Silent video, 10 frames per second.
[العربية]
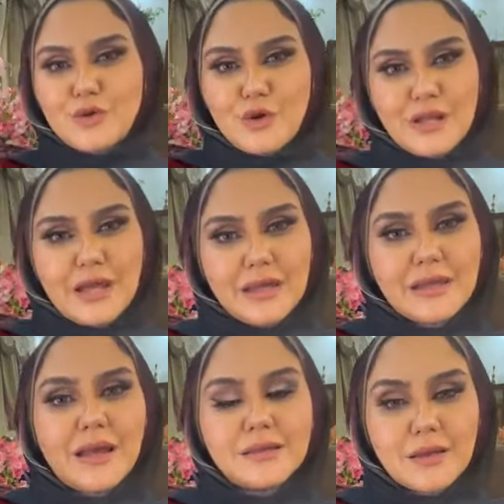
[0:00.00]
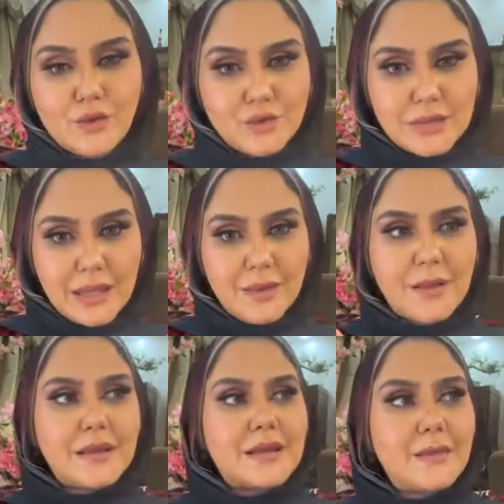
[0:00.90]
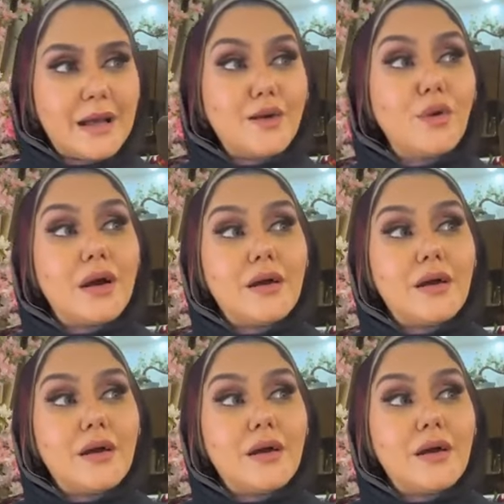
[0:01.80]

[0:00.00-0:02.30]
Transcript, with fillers: لكم على حاجه انا كنت حامل يا جماعه